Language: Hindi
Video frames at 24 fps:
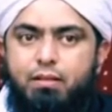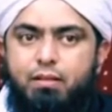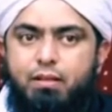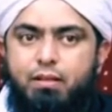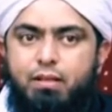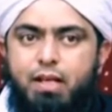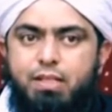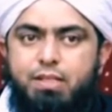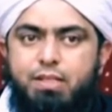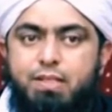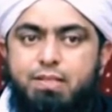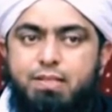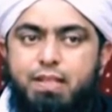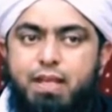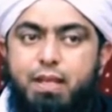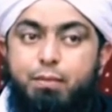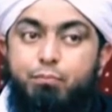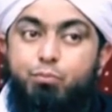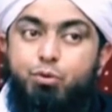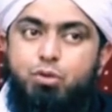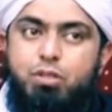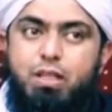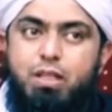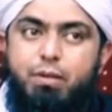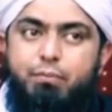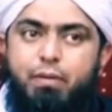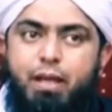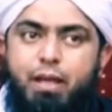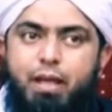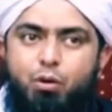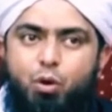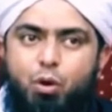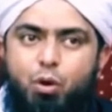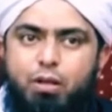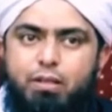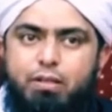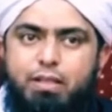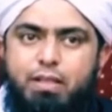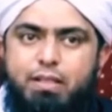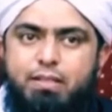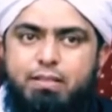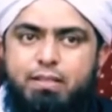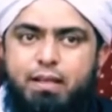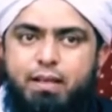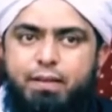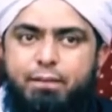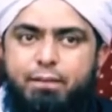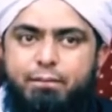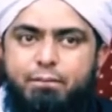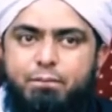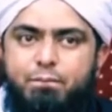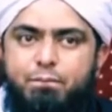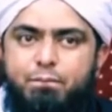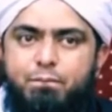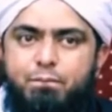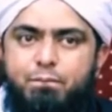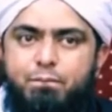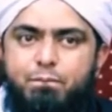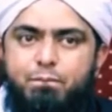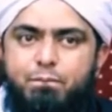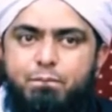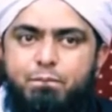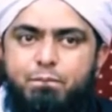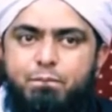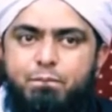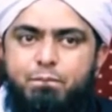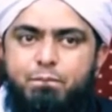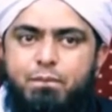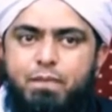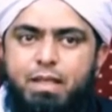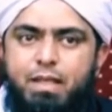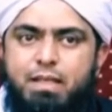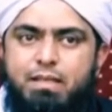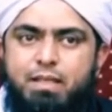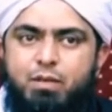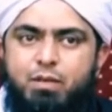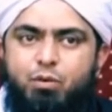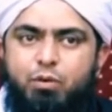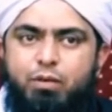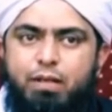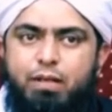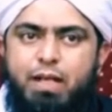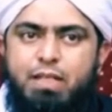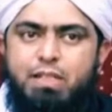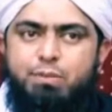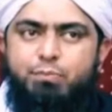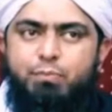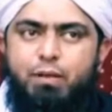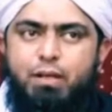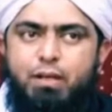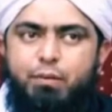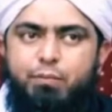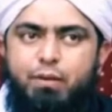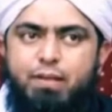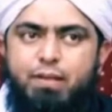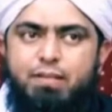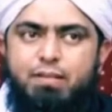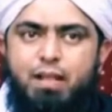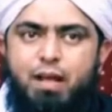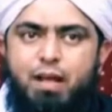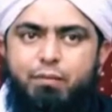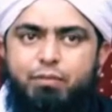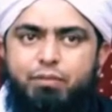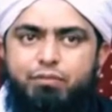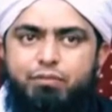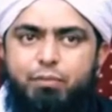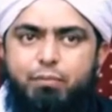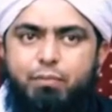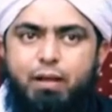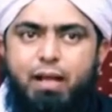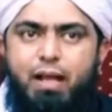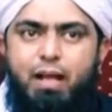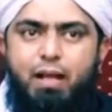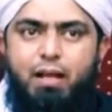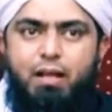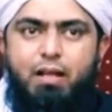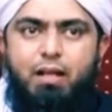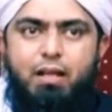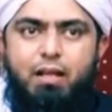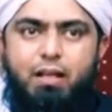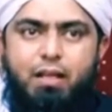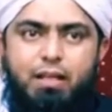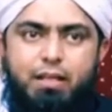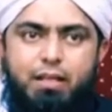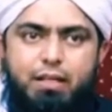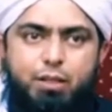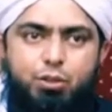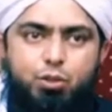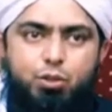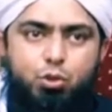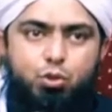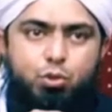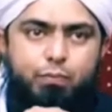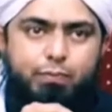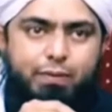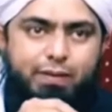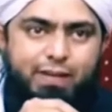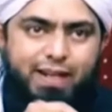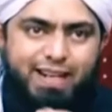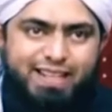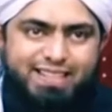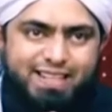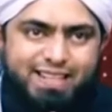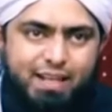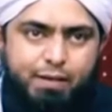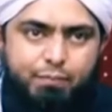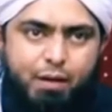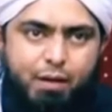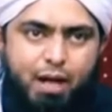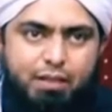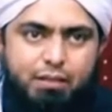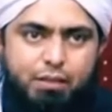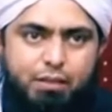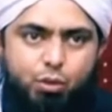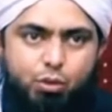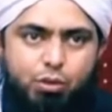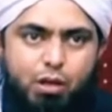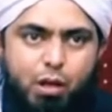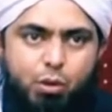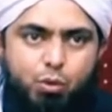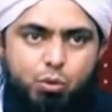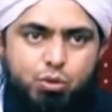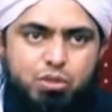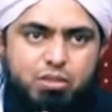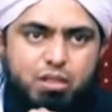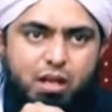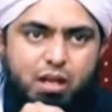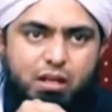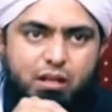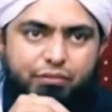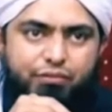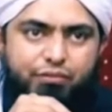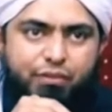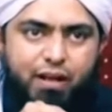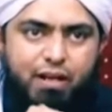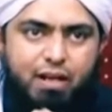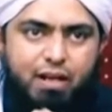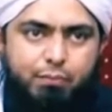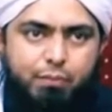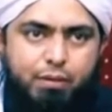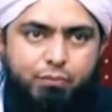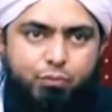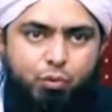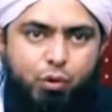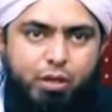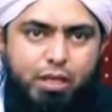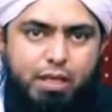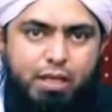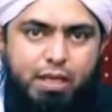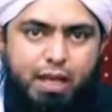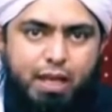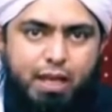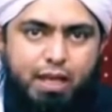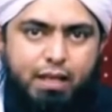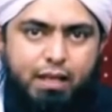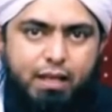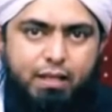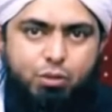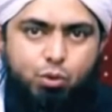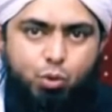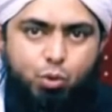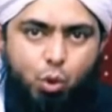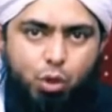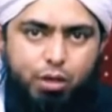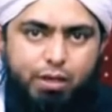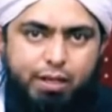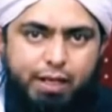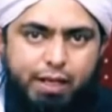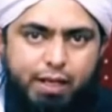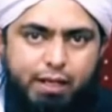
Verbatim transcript: अच्छा सही मुस्लिम में एक और हदीस है इसी कॉन्टेक्स्ट में नबी इस्लाम ने फरमाया कि जो तुम नज़र मानते हो ना उसका कफारा भी वही है तोड़ने